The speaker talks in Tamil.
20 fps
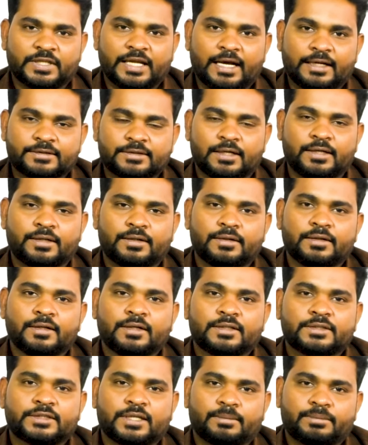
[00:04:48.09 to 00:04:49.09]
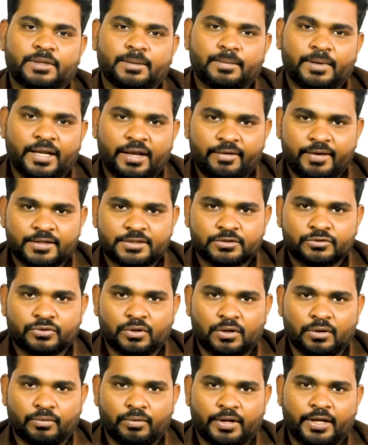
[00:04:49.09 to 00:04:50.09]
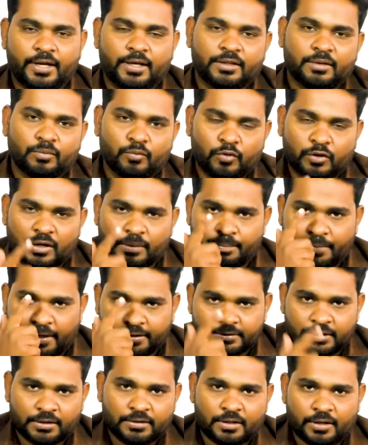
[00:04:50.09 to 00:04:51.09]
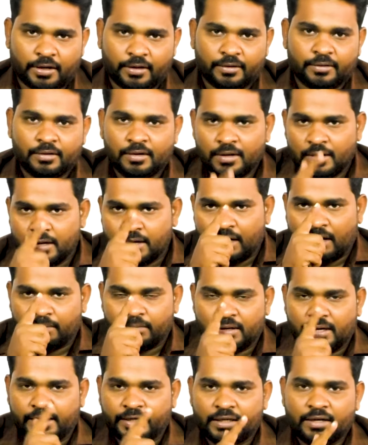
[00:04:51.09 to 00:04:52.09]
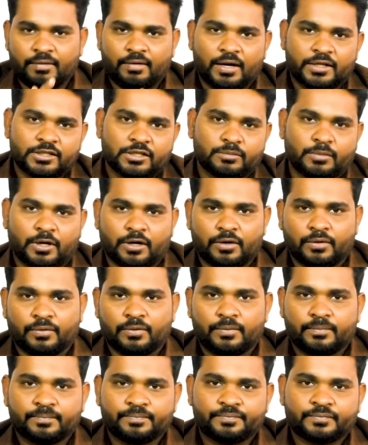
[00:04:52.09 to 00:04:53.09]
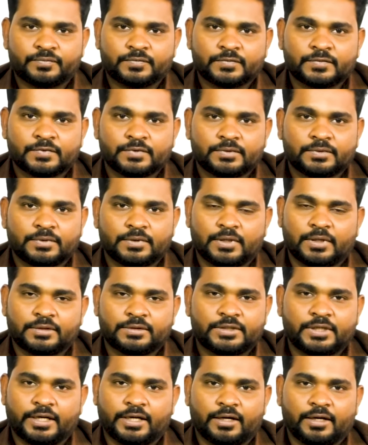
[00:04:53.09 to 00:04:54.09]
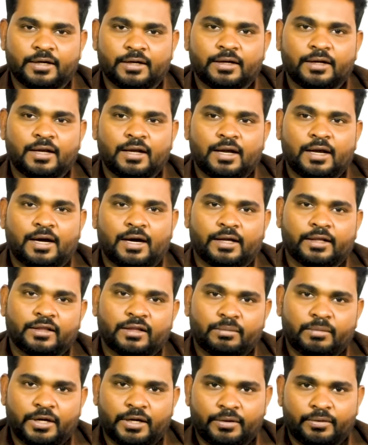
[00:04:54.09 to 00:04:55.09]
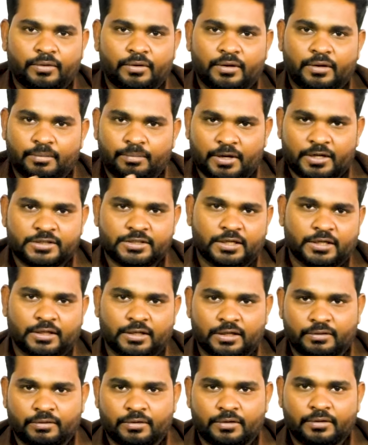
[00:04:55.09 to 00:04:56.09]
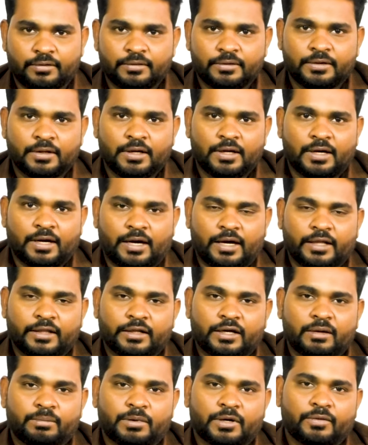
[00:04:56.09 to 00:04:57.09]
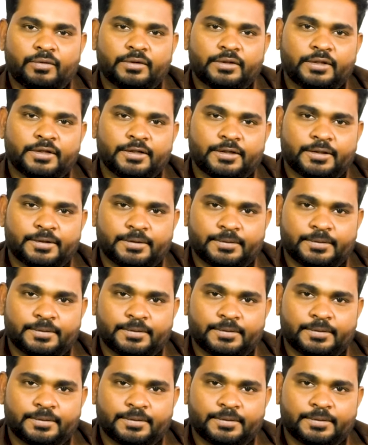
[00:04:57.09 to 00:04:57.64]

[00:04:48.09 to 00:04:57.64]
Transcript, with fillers: நேசல் செப்டம் டீவேஷன் சொல்லக்கூடிய அந்த மூக்கை பார்த்தா தெரியும் அப்படி லைட்டாக வளைஞ்ச மாதிரி இருக்கும் சரிங்களா அந்த மாதிரி ஒரு பிரச்சனை இதில் வரும் அதுக்கப்புறம் வந்து